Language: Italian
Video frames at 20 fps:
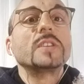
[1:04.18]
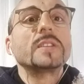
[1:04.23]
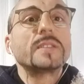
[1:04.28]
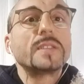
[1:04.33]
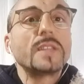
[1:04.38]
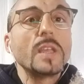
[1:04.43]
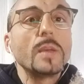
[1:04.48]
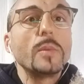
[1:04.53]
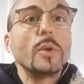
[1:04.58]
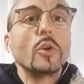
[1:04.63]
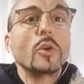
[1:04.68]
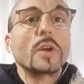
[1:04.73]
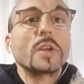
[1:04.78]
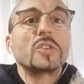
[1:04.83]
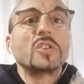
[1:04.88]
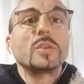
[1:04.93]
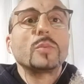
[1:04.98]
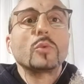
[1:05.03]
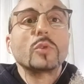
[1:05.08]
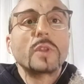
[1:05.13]
ci stimino, che
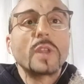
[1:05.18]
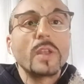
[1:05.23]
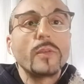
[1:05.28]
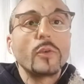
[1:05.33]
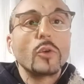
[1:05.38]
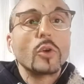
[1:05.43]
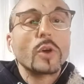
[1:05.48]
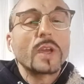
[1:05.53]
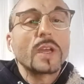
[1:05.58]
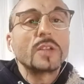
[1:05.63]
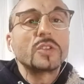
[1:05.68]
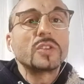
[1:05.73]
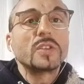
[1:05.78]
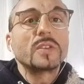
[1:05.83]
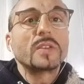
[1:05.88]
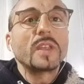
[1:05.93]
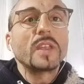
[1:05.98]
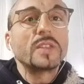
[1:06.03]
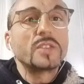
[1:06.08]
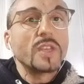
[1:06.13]
ci motivino e che ci,
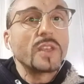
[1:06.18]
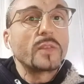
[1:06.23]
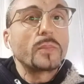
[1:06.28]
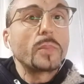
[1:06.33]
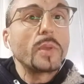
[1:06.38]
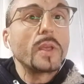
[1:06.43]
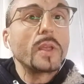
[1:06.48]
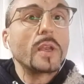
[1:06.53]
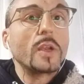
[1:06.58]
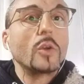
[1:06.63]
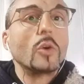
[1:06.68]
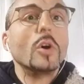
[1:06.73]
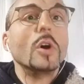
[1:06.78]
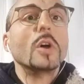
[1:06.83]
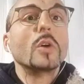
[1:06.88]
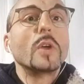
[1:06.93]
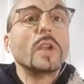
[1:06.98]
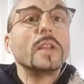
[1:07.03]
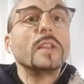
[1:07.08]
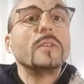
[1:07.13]
e ci ispirino,
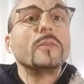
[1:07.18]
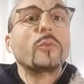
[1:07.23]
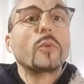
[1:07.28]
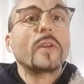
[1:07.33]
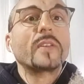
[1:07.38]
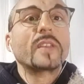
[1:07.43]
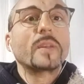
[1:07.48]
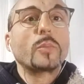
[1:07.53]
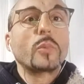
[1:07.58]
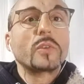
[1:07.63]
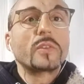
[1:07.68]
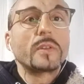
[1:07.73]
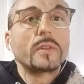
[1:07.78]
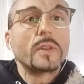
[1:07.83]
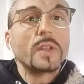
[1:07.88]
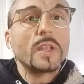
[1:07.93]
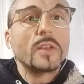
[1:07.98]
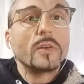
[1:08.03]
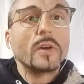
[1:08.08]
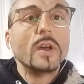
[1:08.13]
quindi di influenze
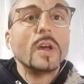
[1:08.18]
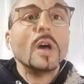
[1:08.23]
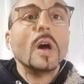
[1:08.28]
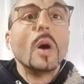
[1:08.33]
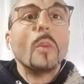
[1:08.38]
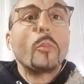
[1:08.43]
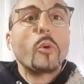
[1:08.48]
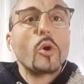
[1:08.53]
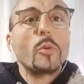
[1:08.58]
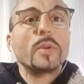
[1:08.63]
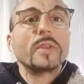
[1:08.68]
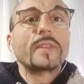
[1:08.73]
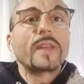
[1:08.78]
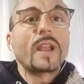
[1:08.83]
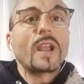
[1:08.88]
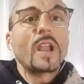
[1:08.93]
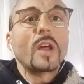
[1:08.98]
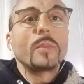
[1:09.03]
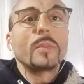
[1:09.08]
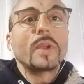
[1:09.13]
positive. Puoi
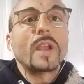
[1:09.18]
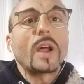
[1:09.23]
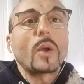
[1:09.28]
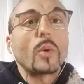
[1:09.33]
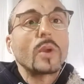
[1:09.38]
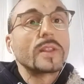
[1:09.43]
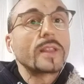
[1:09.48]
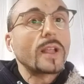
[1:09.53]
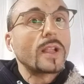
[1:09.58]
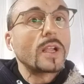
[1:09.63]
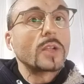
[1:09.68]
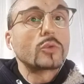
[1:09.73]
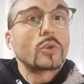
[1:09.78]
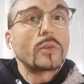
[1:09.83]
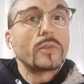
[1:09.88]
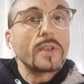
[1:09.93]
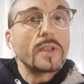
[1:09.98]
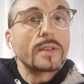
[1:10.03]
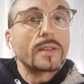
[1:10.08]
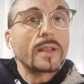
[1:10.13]
aumentare la, la qualità della tua
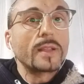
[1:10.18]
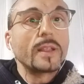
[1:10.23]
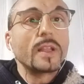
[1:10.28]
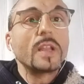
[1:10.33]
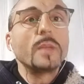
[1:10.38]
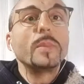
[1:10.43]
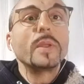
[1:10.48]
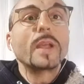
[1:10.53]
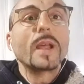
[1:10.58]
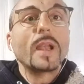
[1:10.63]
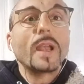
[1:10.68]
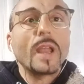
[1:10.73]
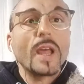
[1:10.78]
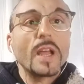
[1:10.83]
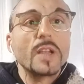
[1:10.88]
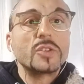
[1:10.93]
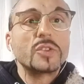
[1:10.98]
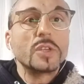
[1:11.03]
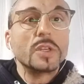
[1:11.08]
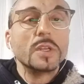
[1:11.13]
vita, e dei libri che
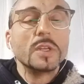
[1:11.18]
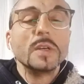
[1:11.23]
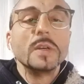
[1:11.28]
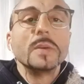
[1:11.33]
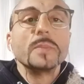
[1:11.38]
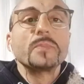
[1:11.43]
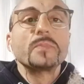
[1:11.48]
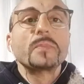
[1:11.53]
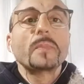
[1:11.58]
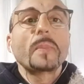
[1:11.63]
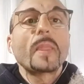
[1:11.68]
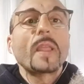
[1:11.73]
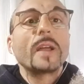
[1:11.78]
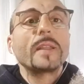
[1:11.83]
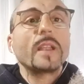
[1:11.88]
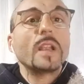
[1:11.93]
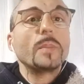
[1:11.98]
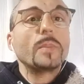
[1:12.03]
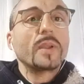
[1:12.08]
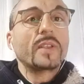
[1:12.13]
leggi e
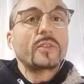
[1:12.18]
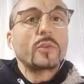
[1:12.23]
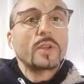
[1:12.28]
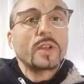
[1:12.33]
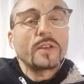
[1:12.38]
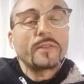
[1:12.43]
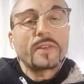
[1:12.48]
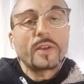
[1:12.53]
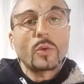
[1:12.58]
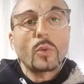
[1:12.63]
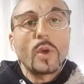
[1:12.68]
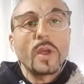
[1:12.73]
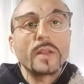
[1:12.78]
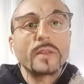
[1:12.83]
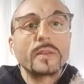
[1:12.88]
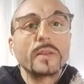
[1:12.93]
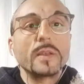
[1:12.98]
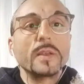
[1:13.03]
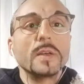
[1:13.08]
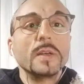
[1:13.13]
delle persone che
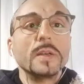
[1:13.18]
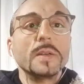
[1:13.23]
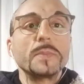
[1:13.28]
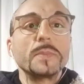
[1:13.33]
frequenti.